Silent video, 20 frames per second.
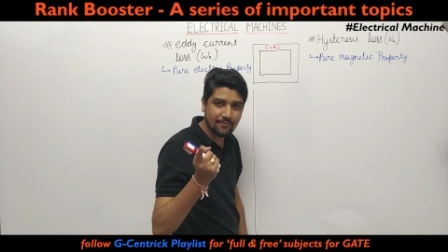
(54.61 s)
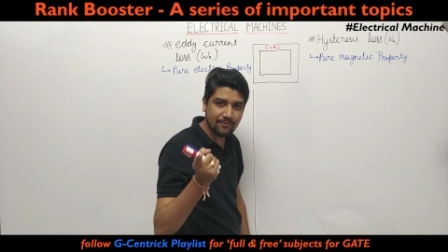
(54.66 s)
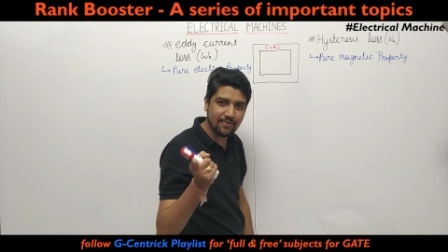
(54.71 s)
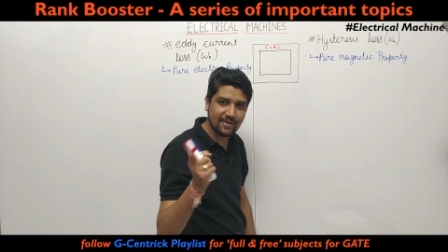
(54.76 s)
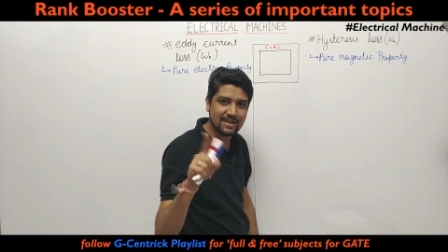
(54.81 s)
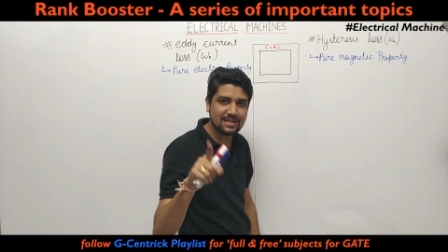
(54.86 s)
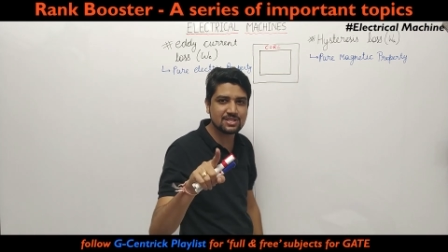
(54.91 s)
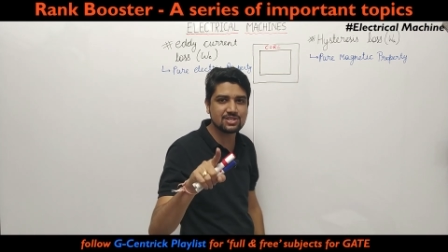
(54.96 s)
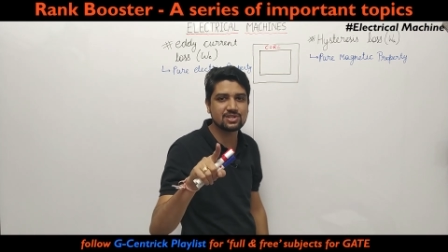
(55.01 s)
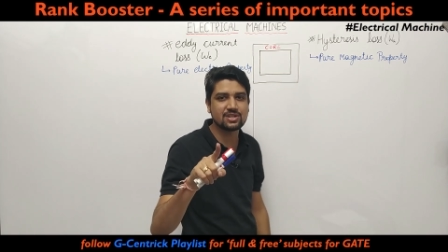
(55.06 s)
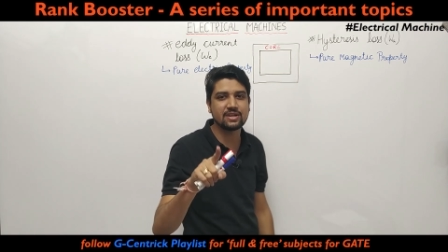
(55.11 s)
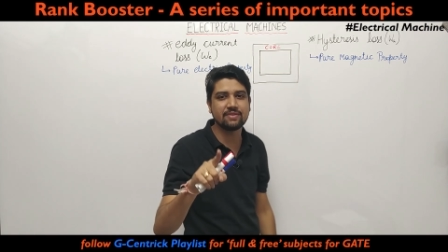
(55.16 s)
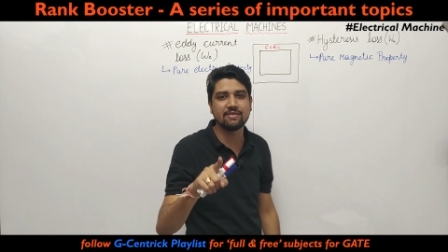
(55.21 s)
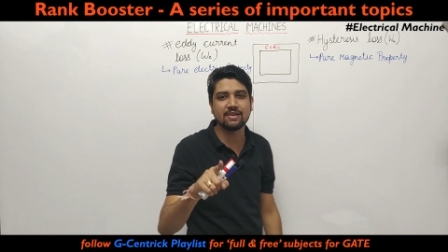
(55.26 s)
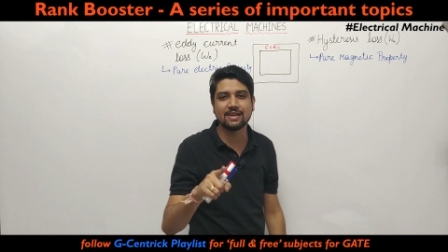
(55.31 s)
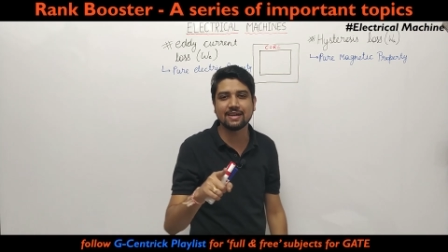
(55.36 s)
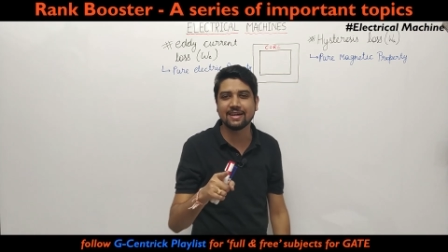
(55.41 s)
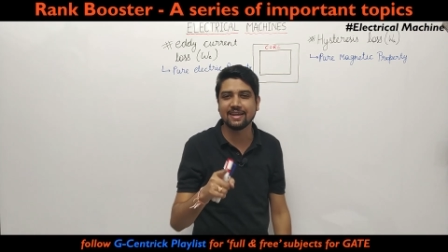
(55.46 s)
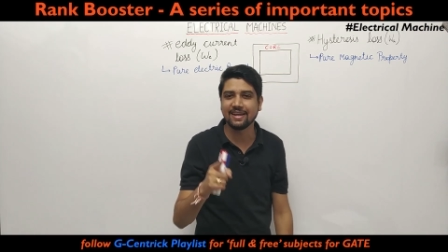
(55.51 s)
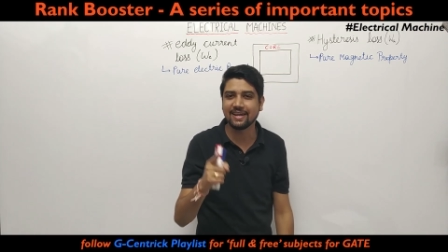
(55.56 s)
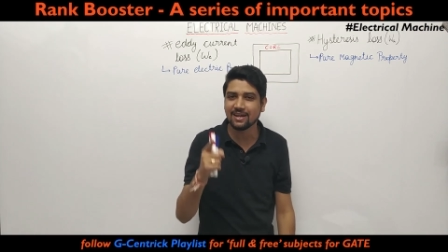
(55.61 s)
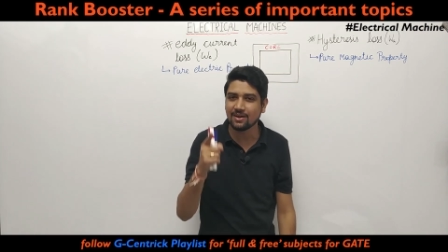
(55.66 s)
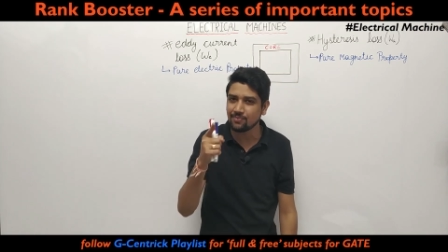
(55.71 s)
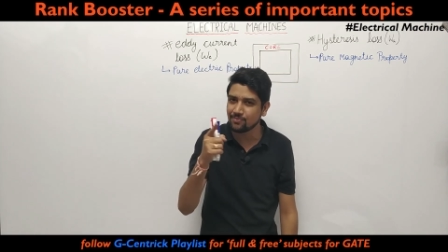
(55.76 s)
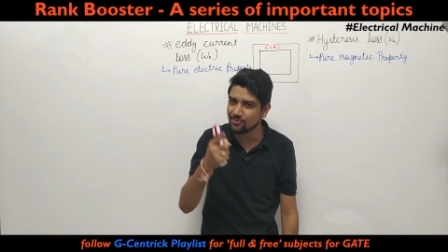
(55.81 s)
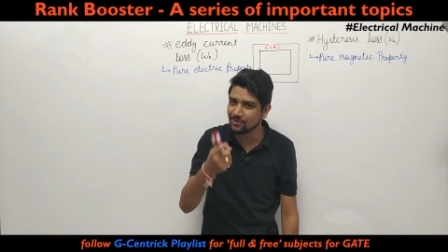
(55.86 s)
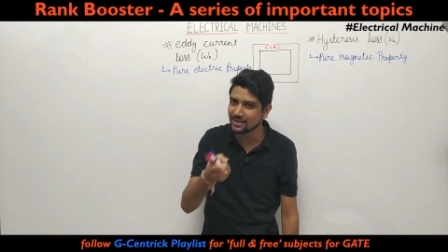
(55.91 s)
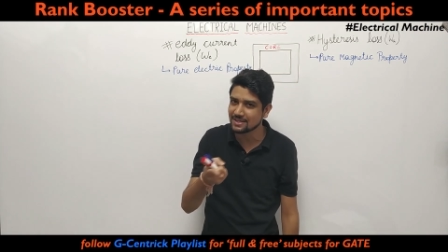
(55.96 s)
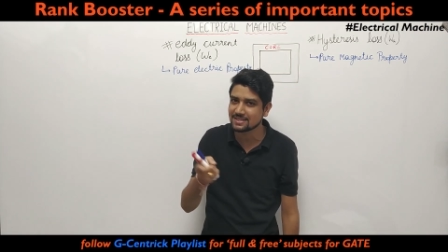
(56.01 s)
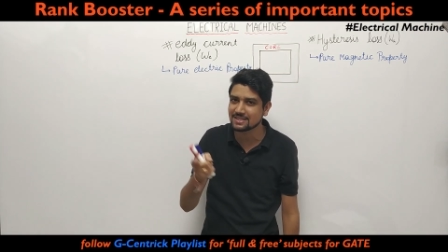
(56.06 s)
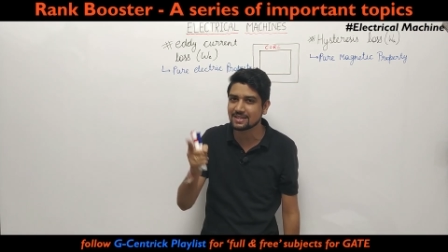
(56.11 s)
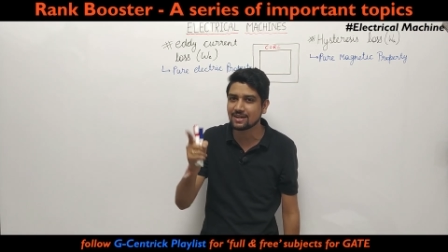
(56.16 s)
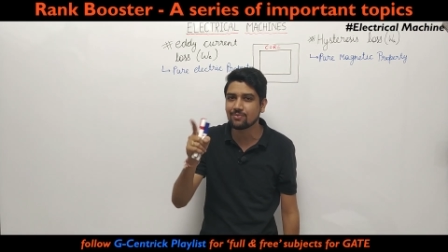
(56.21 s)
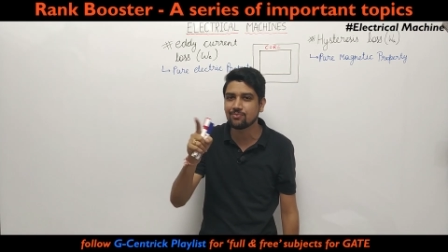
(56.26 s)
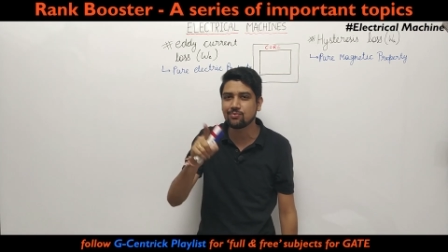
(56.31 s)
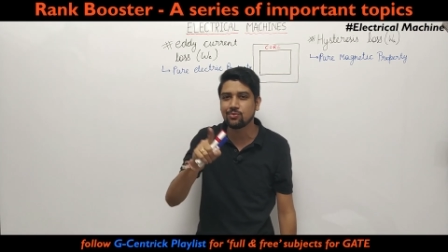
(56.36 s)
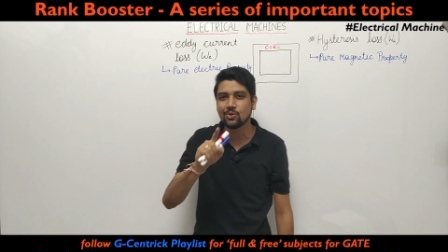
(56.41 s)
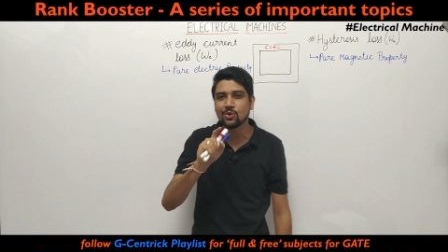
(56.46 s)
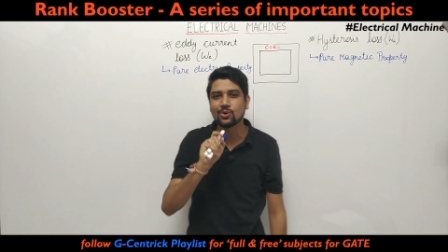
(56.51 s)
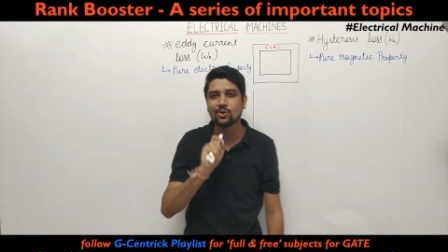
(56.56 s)
फ्लक्स ट्रेवल करेगा फ्लक्स का
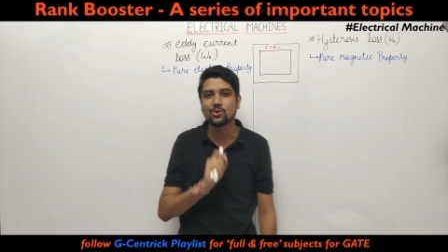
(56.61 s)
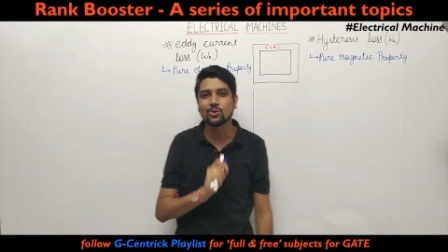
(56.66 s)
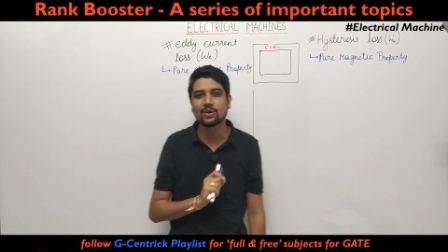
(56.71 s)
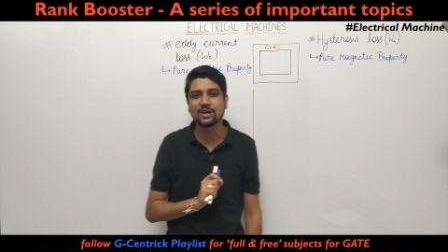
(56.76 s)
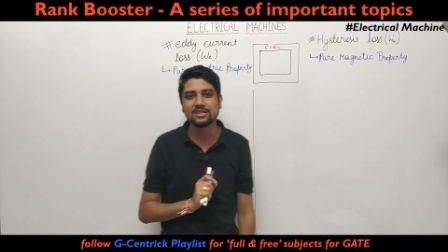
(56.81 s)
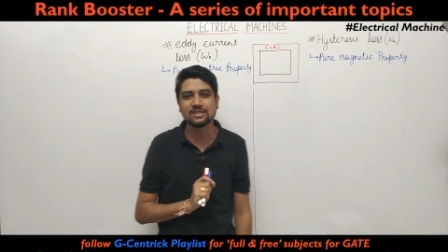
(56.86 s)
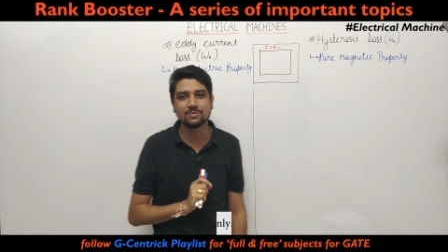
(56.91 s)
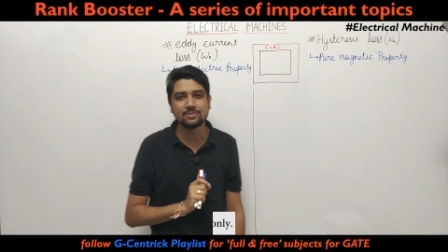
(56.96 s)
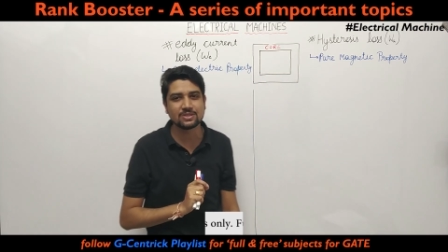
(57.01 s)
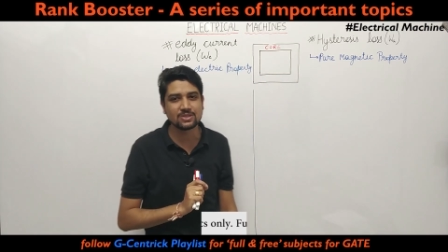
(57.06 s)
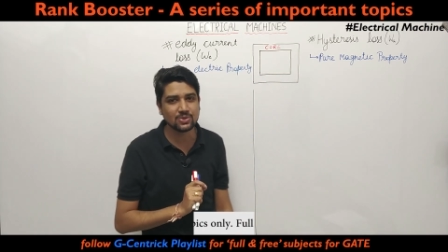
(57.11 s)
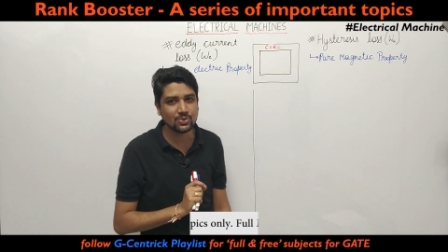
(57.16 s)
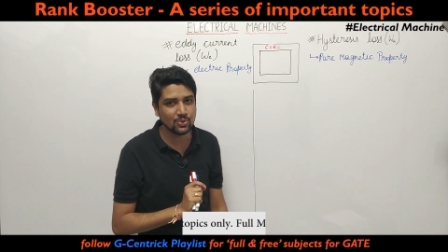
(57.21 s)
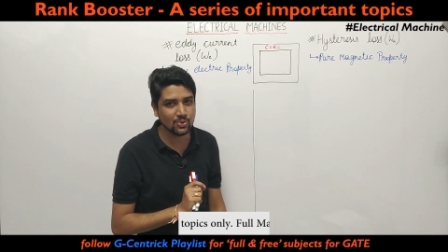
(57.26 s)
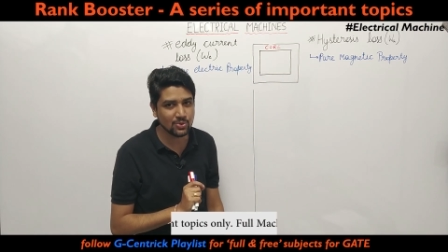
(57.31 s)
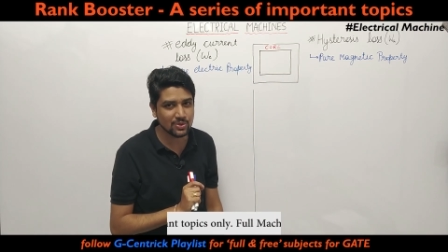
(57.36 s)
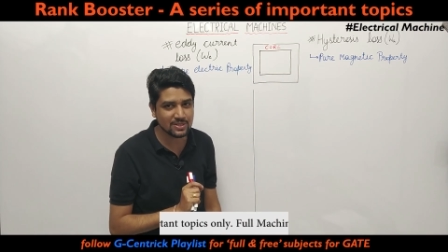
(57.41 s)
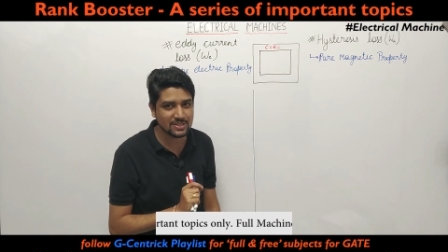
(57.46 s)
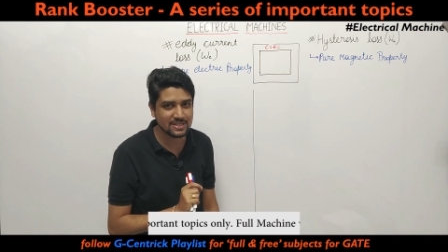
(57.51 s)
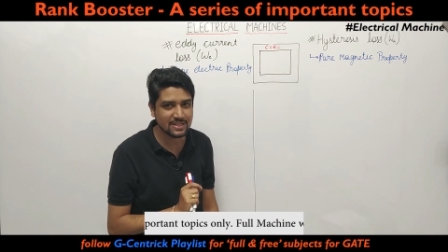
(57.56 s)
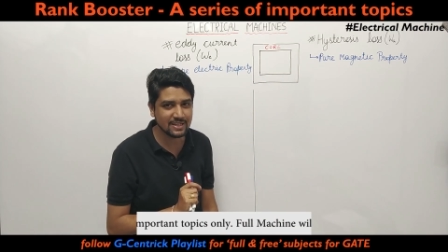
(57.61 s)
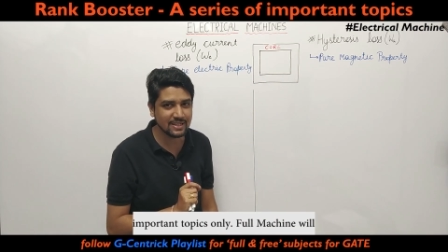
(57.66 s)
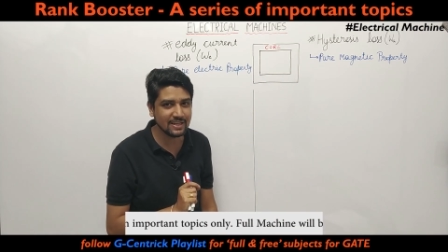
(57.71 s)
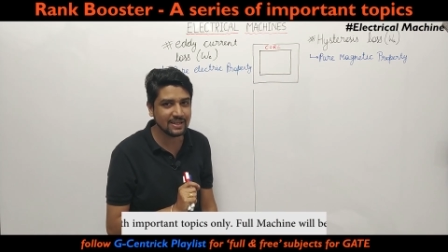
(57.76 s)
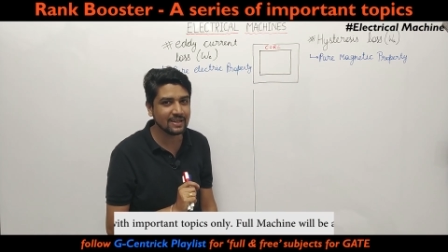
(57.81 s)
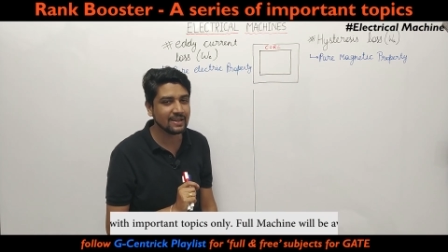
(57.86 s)
फ्लो होगा जब इस कोर से